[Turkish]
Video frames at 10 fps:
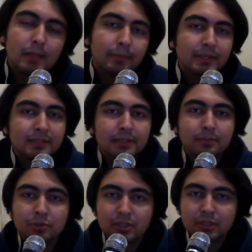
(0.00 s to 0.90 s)
Ben Steam
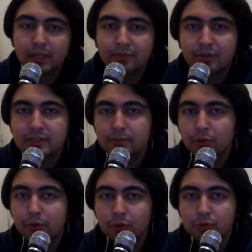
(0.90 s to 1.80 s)
üzerinden en fazla bir
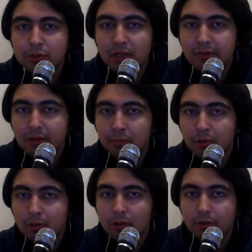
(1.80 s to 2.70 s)
oyuna 100 TL verdim
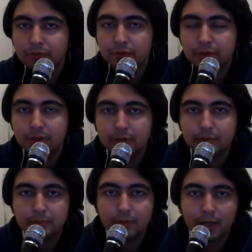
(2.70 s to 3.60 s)
o da Call of Duty'ydi.
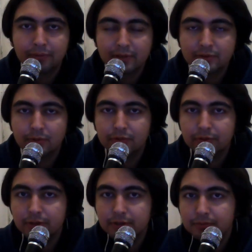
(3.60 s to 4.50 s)
Advanced
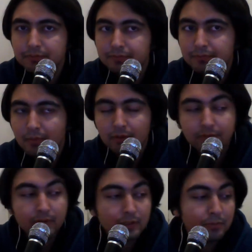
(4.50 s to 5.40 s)
Warfare.
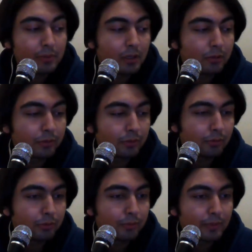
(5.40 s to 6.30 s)
Verdim ya
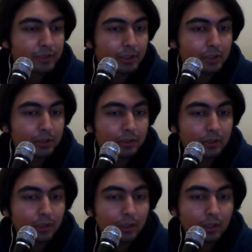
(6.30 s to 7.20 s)
ondan başka.
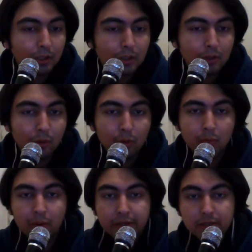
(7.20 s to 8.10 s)

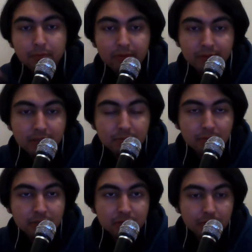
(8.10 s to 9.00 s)
Oğlum bakayım ben verdim
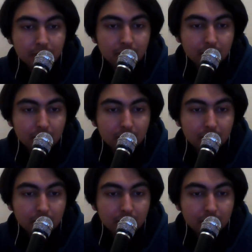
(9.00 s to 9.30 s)
mi acaba?